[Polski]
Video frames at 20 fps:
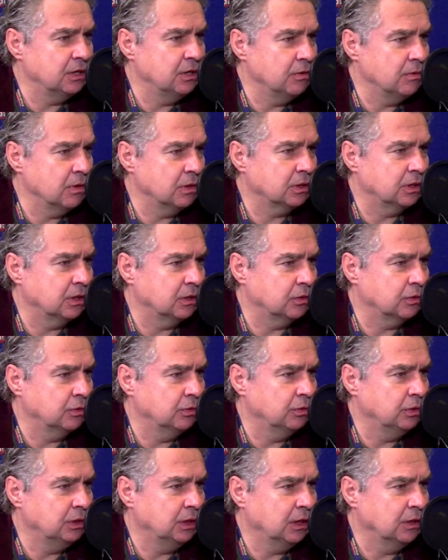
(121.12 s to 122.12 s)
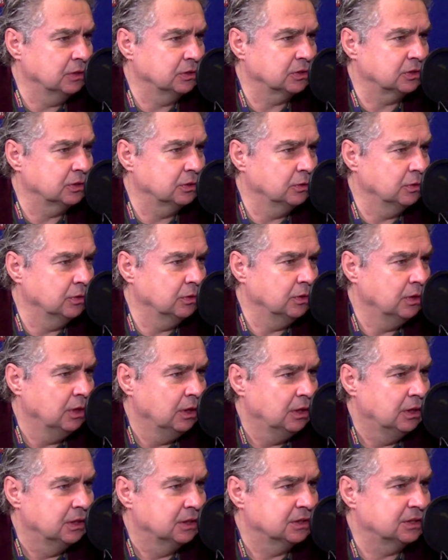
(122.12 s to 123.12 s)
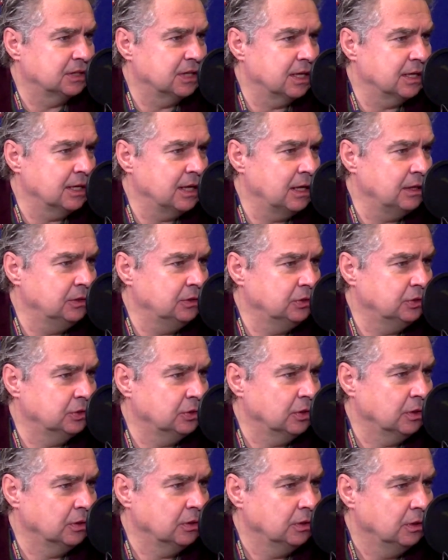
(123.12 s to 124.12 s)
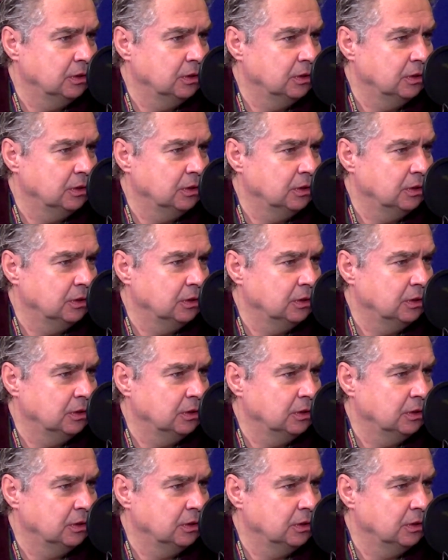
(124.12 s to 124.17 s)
o Łokietku i jego syna tak. Y, y- serial niż o